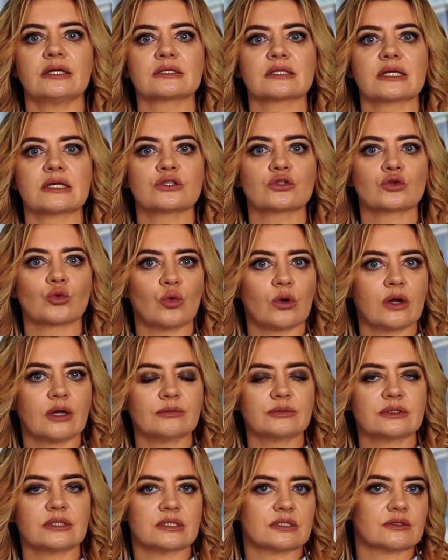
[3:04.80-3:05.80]
со
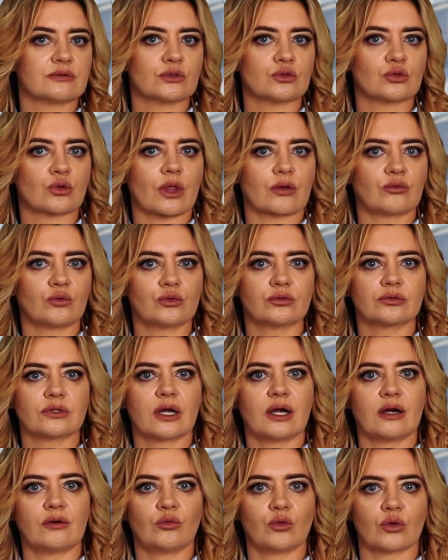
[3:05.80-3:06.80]
сроком действия трудового
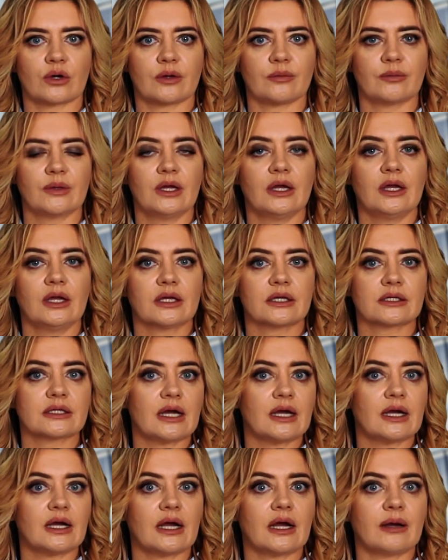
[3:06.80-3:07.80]
договора.
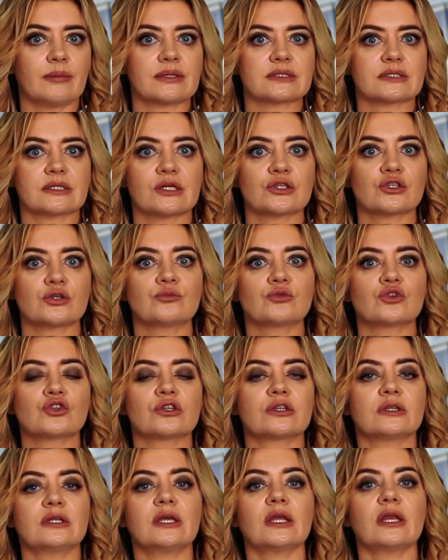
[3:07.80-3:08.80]
Итак, обозначим
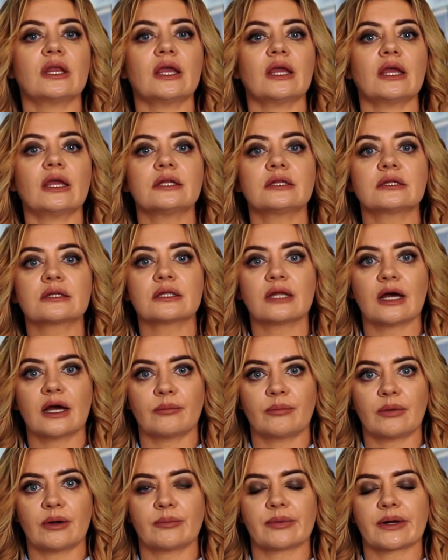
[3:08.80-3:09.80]
четыре
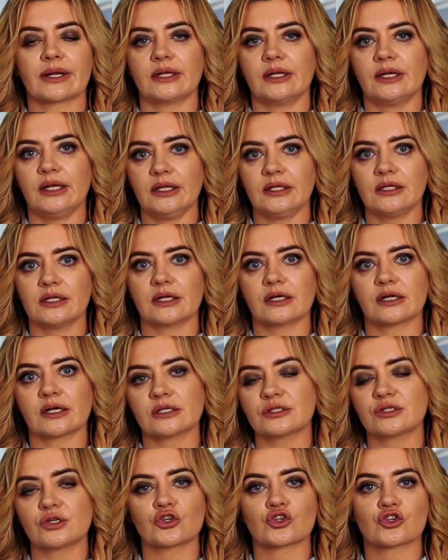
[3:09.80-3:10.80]
этапа продления
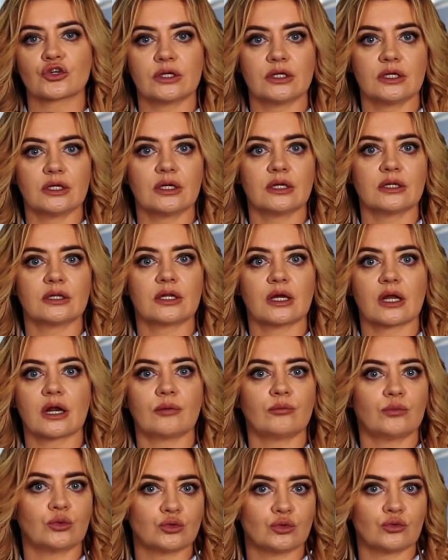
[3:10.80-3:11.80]
разрешения на
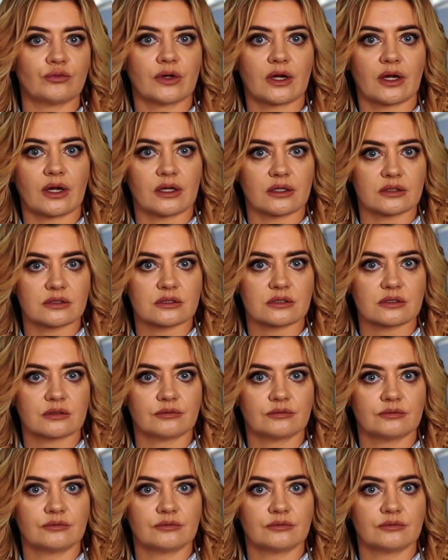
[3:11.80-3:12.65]
работу ВКС.